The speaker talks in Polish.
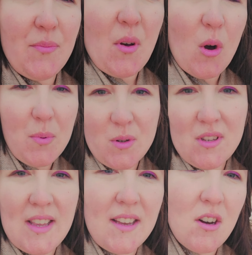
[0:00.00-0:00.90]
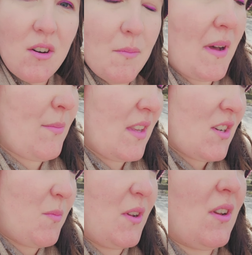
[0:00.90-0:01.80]
Oprócz tego mam
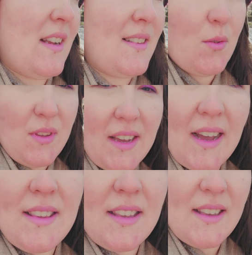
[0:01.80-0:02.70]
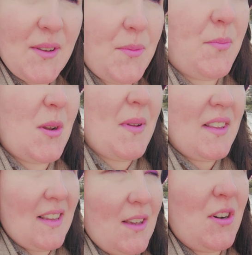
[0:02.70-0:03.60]
też w mojej kolekcji unikat e,
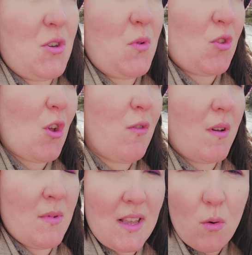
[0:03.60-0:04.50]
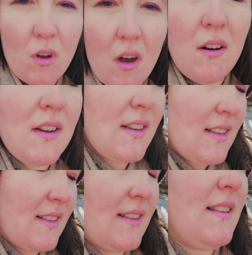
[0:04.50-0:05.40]
przepiękne takie wręcz miodowe mydełko
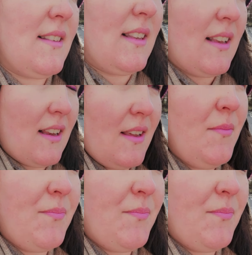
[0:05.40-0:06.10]
Sicily.